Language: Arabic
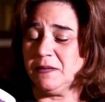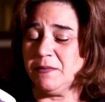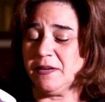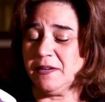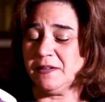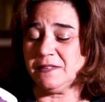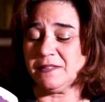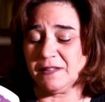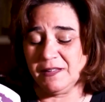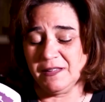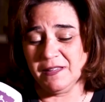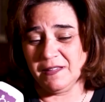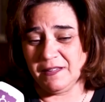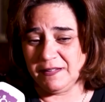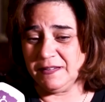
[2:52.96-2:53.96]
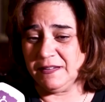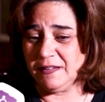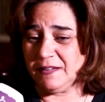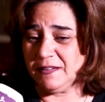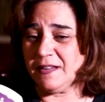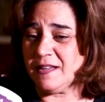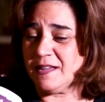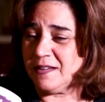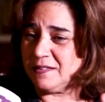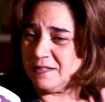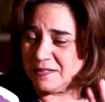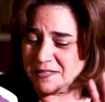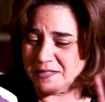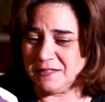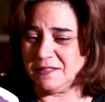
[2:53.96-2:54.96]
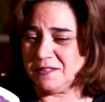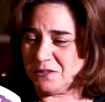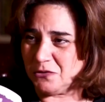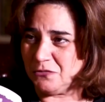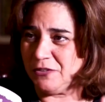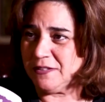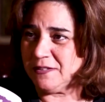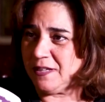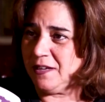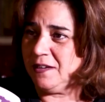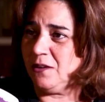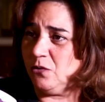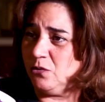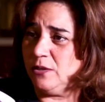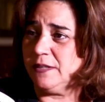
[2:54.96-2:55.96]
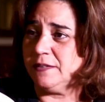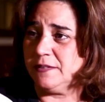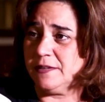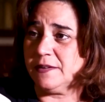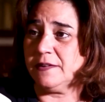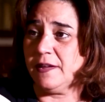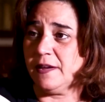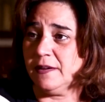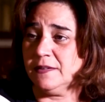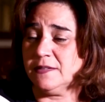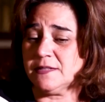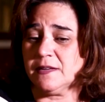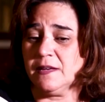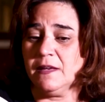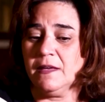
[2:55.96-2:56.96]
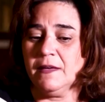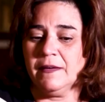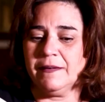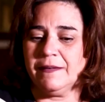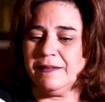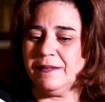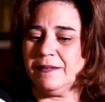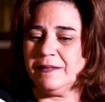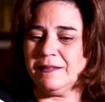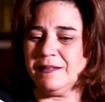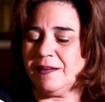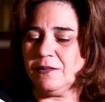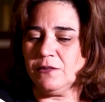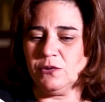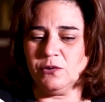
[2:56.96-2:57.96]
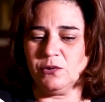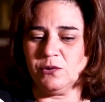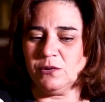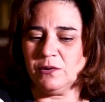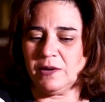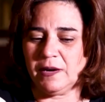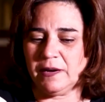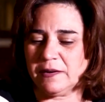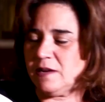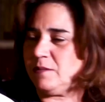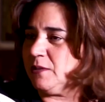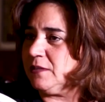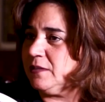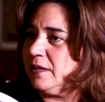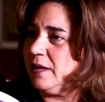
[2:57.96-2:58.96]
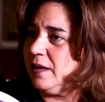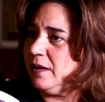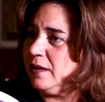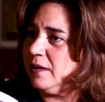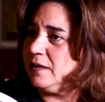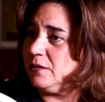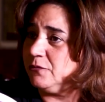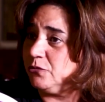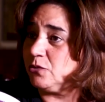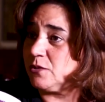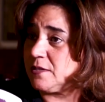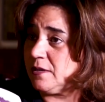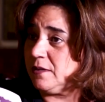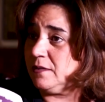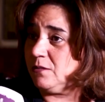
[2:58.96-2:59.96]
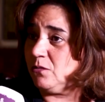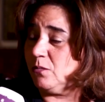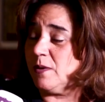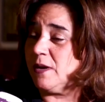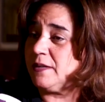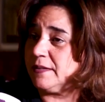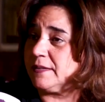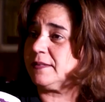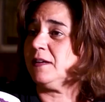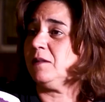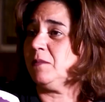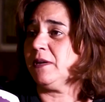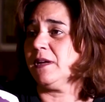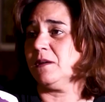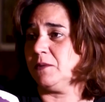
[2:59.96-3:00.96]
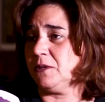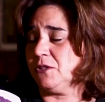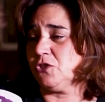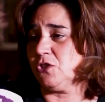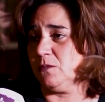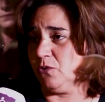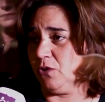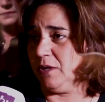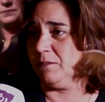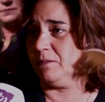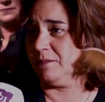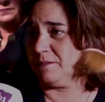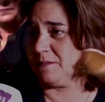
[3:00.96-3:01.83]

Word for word: بالبيت الاعلان اظن انه فتح عقول كثير ناس آه، لانه حرام نضيع هاي الفرصه وما نطلع منها بإشي مهم